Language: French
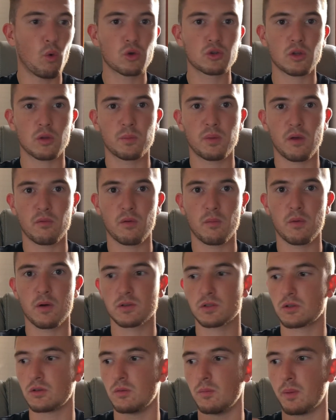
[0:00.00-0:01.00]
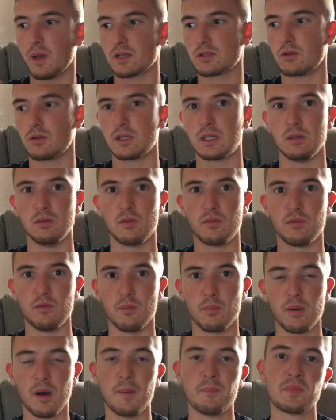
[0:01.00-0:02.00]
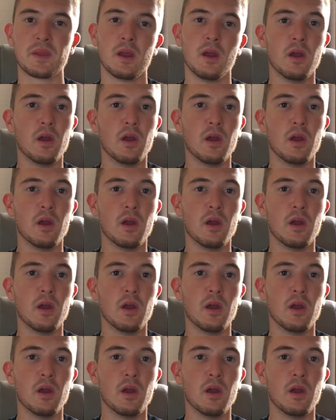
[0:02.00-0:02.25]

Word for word: autant de performances qu'une personne qui ne fume pas,